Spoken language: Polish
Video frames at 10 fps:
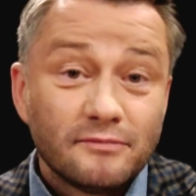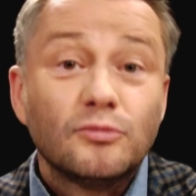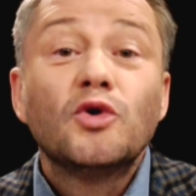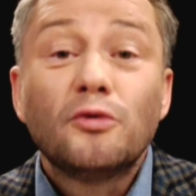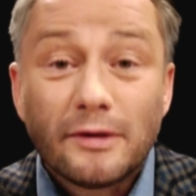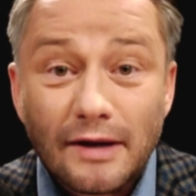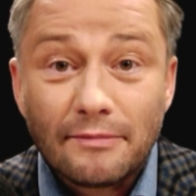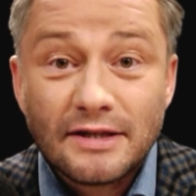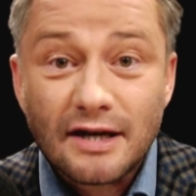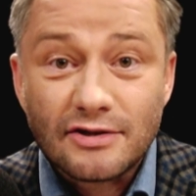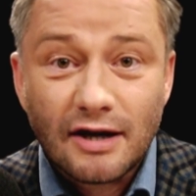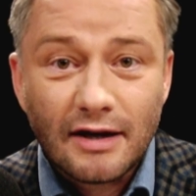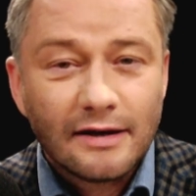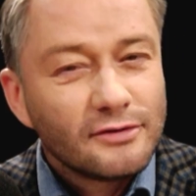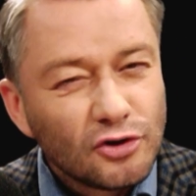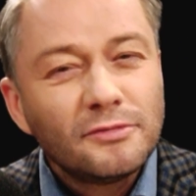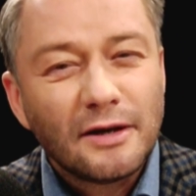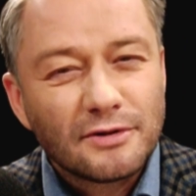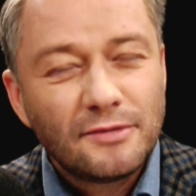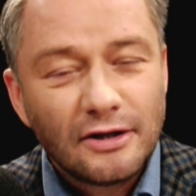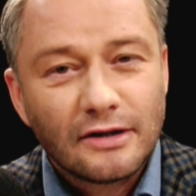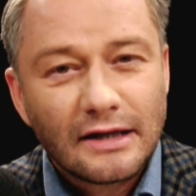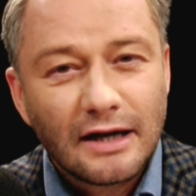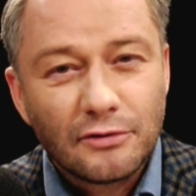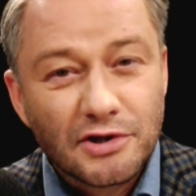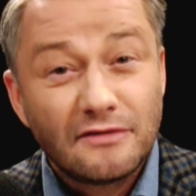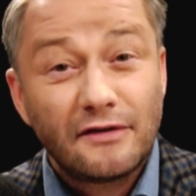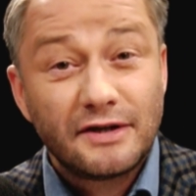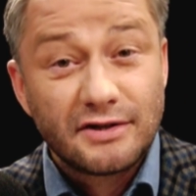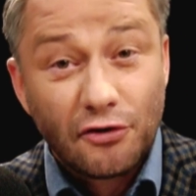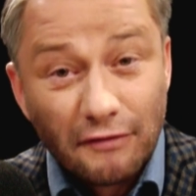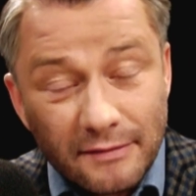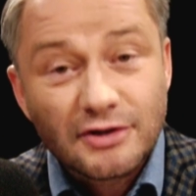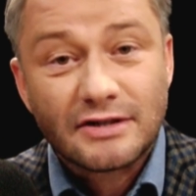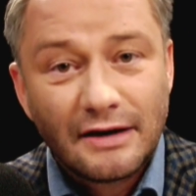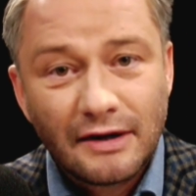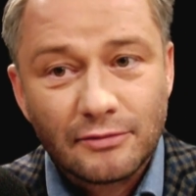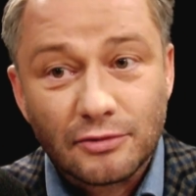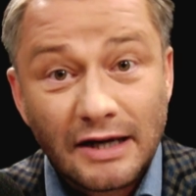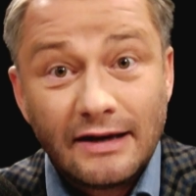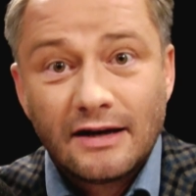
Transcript: mógłbym napisać, ale dumnie brzmi notatka głosowa, więc ją wam zostawiam tutaj.